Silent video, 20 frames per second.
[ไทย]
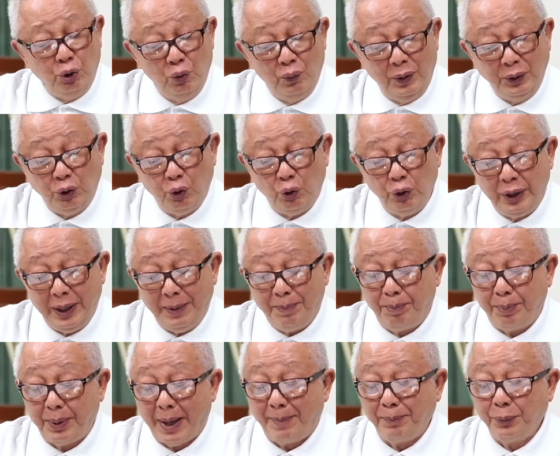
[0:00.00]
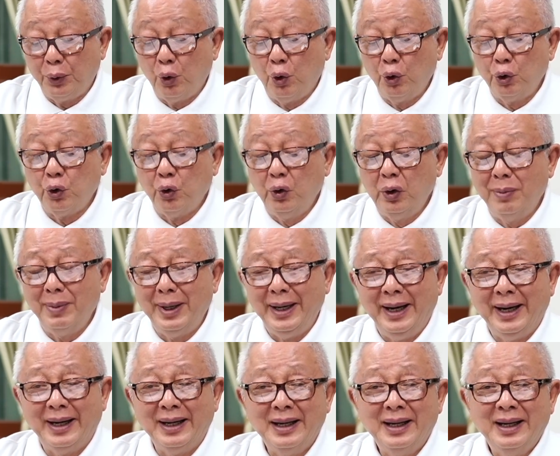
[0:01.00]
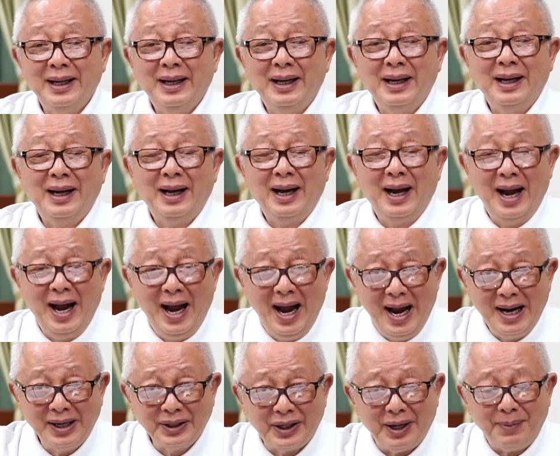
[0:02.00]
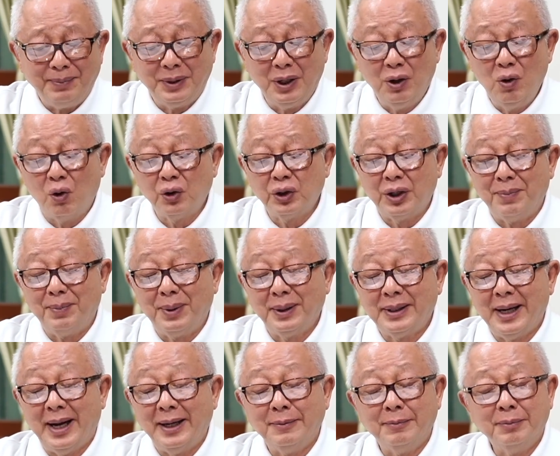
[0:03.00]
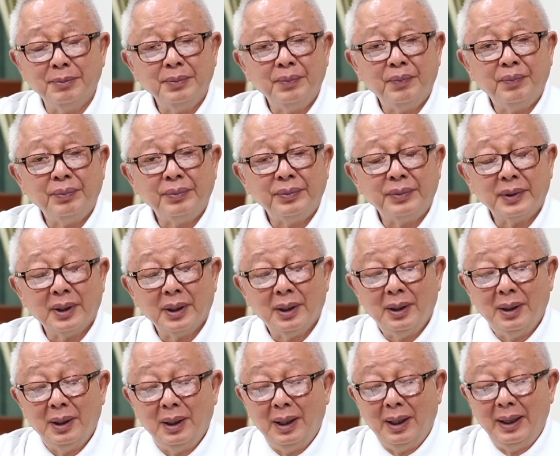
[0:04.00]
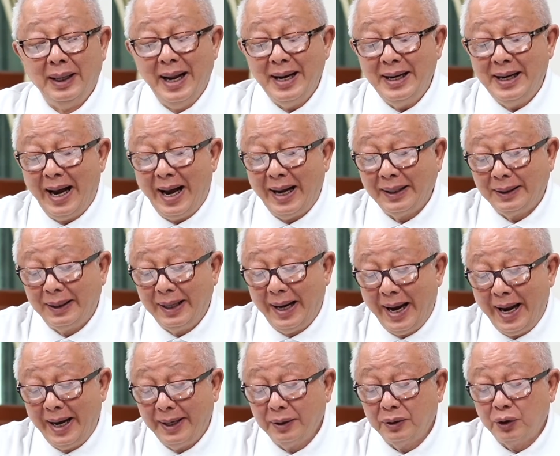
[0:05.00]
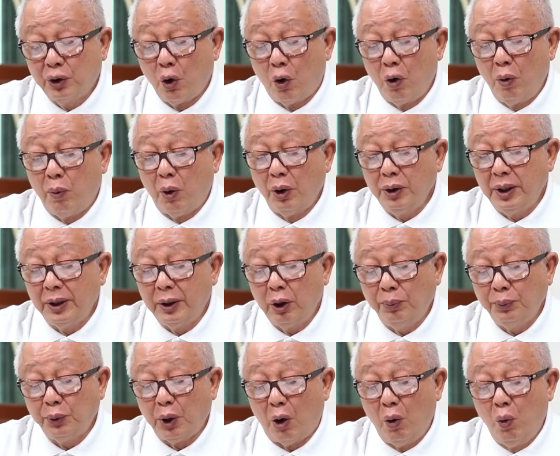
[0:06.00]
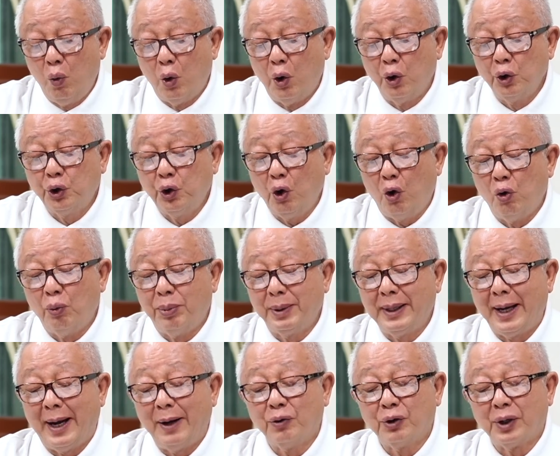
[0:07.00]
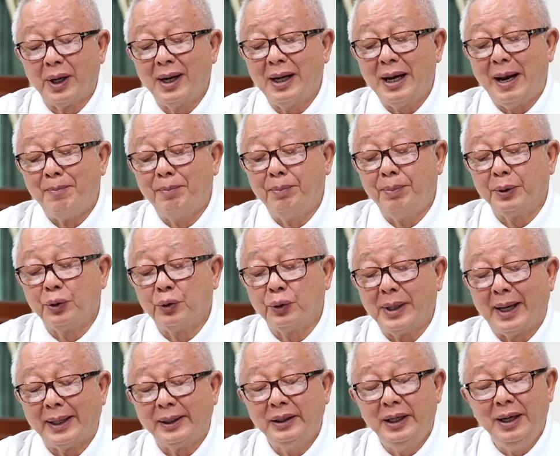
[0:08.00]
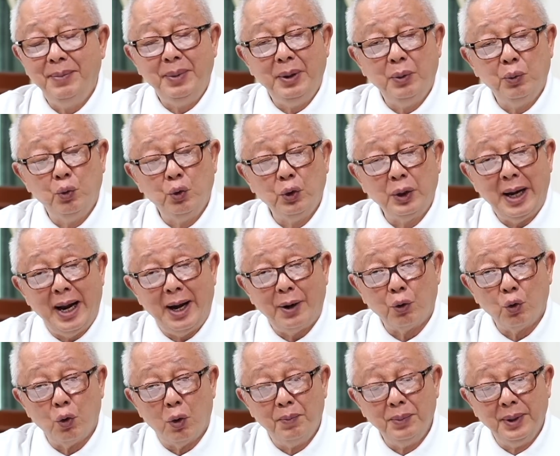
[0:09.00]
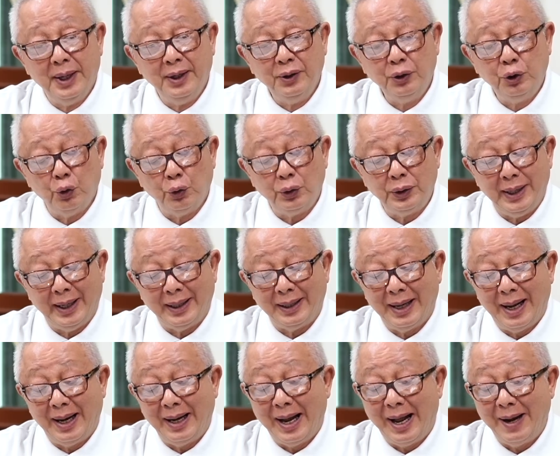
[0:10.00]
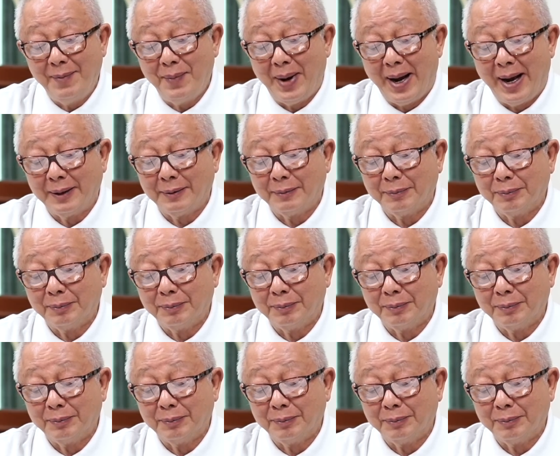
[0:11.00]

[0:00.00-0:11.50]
นวัตถุดิบปรับตัวสูงขึ้นมาอีก ห้าสิบถึงหกสิบเปอร์เซ็นต์และขาดแคลนส่งผลกระทบต่อห่วงโซ่อุปทานอุตสาหกรรมปศุสัตว์ที่มีมูลค่ารวม หนึ่งจุดเจ็ดล้านล้านบาท